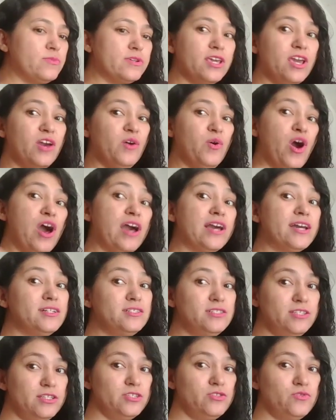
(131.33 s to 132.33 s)
como que eu
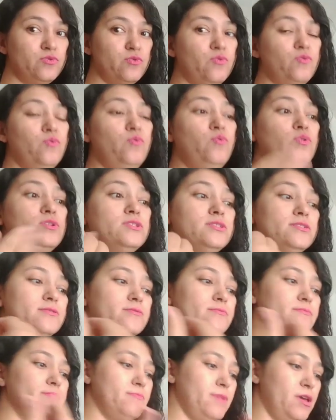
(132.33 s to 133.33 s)
organizo os
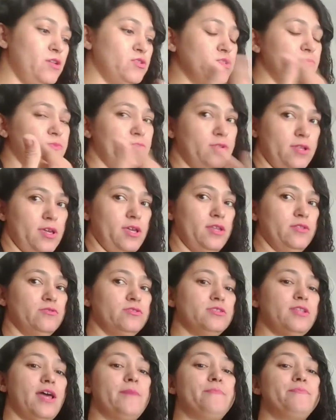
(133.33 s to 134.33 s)
meus
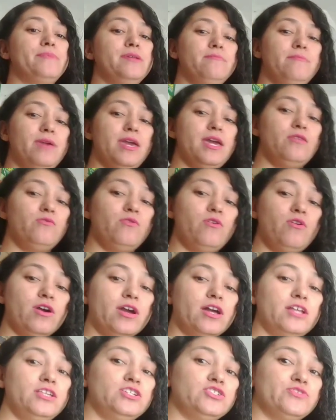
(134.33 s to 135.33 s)
boletos, tá? Primeiro eu
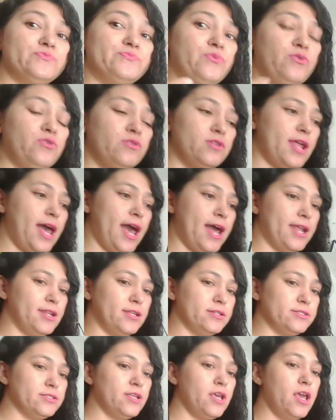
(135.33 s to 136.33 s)
organizo por
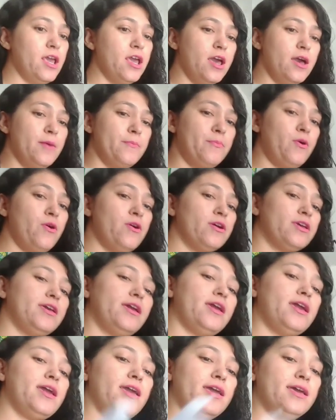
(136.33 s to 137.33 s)
datas,
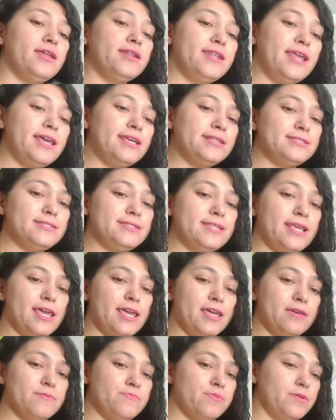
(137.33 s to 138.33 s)
porque nem
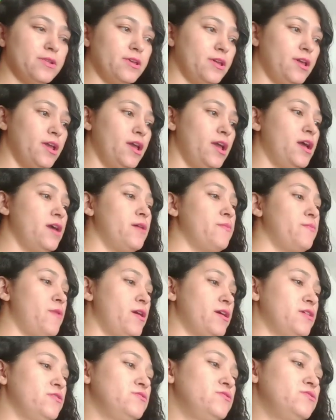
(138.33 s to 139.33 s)
sempre,
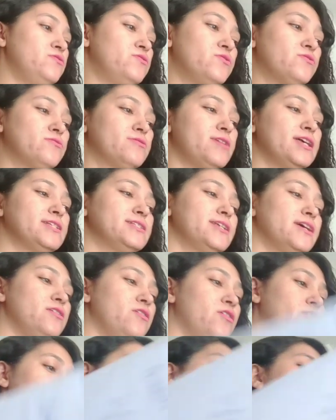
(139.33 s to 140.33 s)
aqui tá o teu troco, tá,
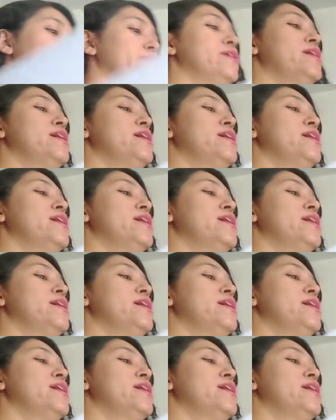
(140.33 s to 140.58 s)
adora